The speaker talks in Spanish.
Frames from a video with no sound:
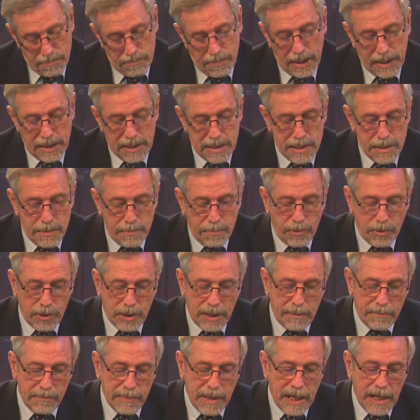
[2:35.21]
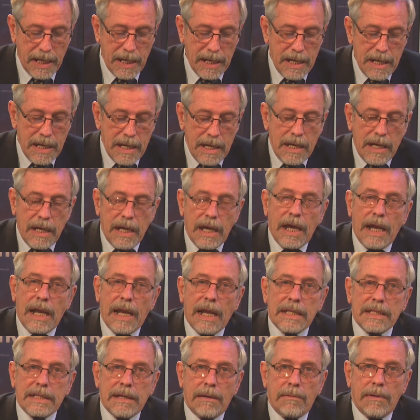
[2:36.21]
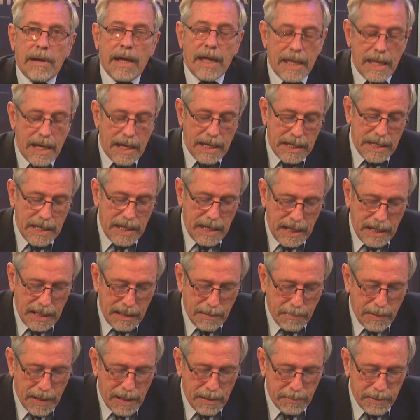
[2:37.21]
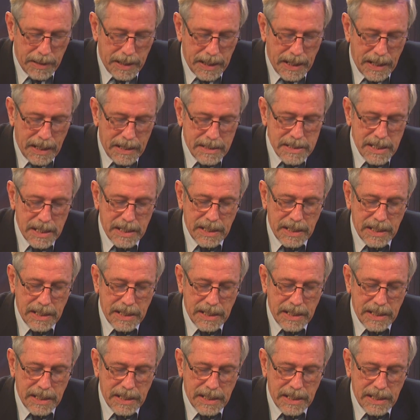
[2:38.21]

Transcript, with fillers: participó también en la tablada y en Malvinas,